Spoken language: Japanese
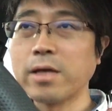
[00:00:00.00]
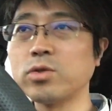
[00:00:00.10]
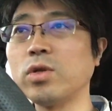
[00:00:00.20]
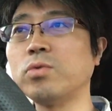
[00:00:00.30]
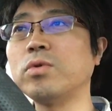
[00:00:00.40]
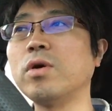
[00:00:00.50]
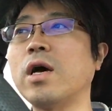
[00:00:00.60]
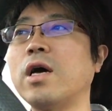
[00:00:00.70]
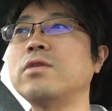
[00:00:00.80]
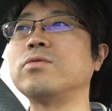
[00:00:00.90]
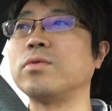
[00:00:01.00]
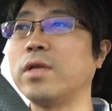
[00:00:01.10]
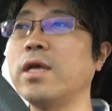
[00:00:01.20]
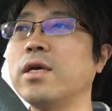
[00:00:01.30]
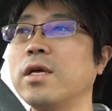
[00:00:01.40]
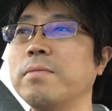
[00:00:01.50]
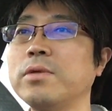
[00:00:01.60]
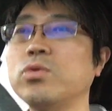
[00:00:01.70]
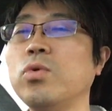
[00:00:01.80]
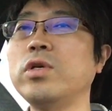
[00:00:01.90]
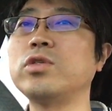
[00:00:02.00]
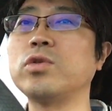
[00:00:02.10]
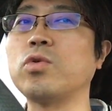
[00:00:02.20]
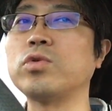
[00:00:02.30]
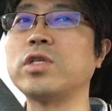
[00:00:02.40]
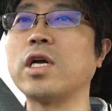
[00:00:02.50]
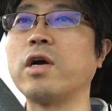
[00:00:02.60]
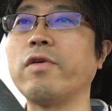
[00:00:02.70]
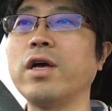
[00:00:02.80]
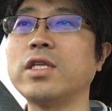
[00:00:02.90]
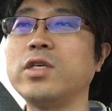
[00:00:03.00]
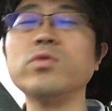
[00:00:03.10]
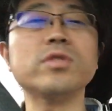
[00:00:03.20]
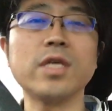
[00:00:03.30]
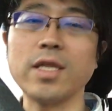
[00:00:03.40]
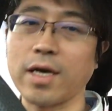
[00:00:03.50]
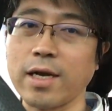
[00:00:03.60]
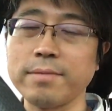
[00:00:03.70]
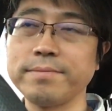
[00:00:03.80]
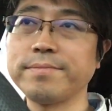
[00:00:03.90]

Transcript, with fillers: そんなことがあるのでね、まあ、そこは非常にこちら側が気をつけながら、